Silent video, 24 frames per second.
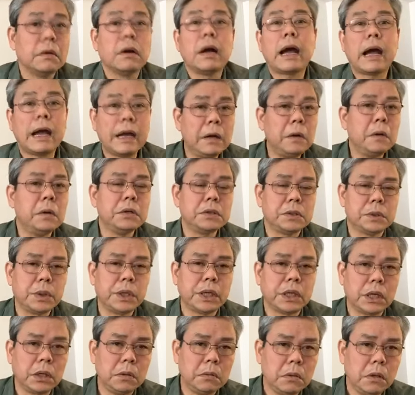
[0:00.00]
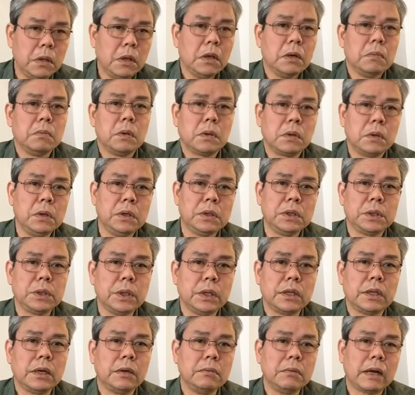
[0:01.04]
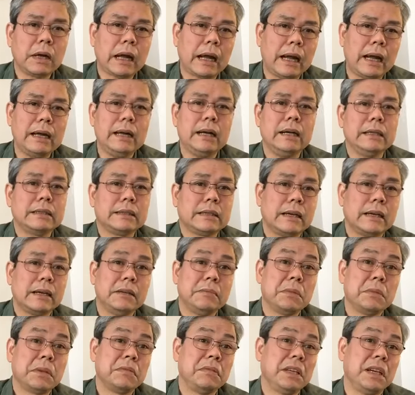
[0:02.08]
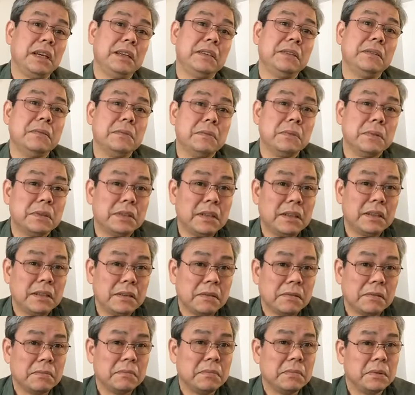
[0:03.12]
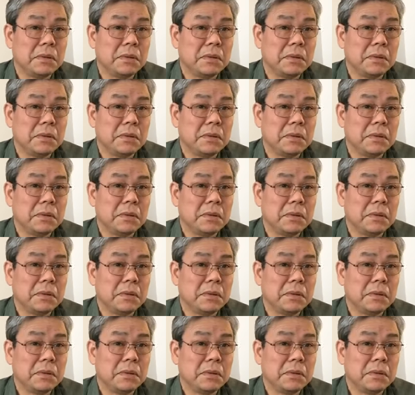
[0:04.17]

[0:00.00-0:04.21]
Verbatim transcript: hai luồng truyền thông, một luồng truyền thông ca ngợi rằng là một vị anh hùng của dân tộc,